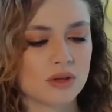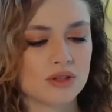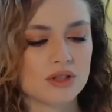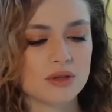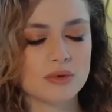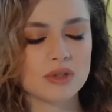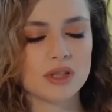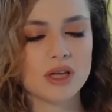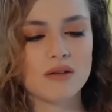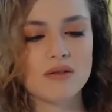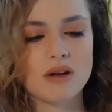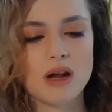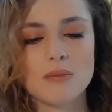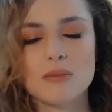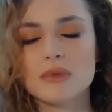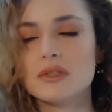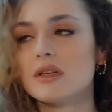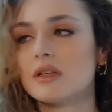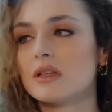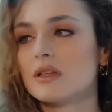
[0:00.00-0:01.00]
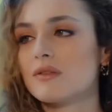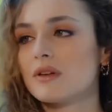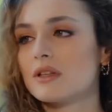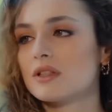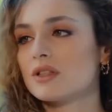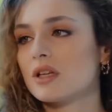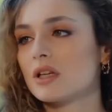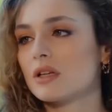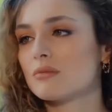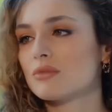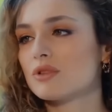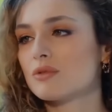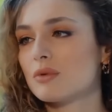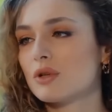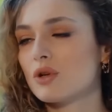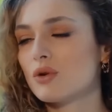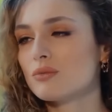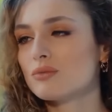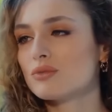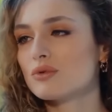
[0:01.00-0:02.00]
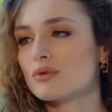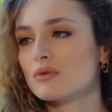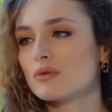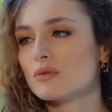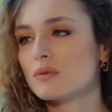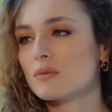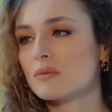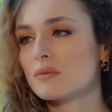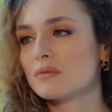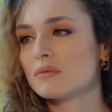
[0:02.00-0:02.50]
Dün gece bana evlenme teklif edecekmiş biliyor musun?